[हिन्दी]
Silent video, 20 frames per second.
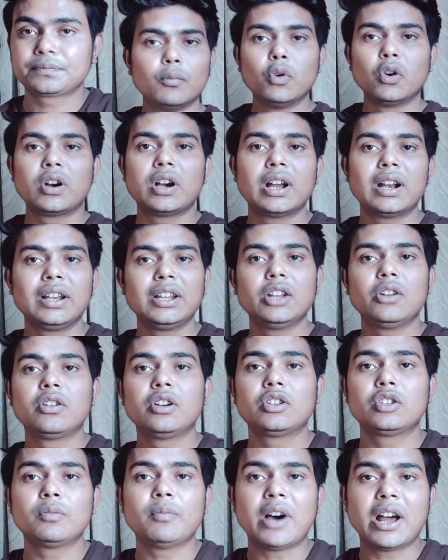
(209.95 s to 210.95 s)
बुक कर लिए
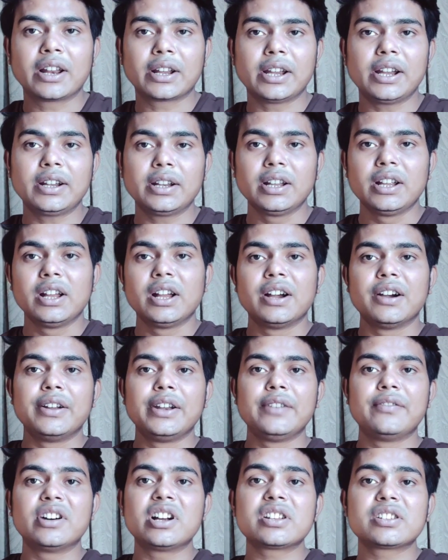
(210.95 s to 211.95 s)
होंगे तो मार्केट
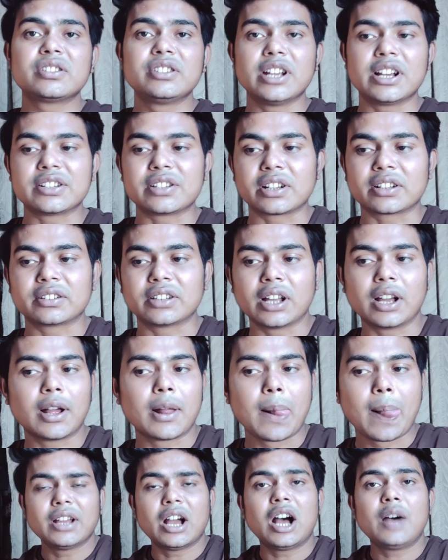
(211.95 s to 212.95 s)
रिवर्स जा सकता है
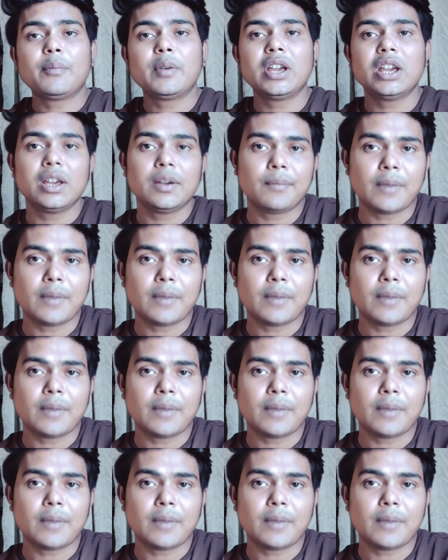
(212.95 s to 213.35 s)
यहाँ पे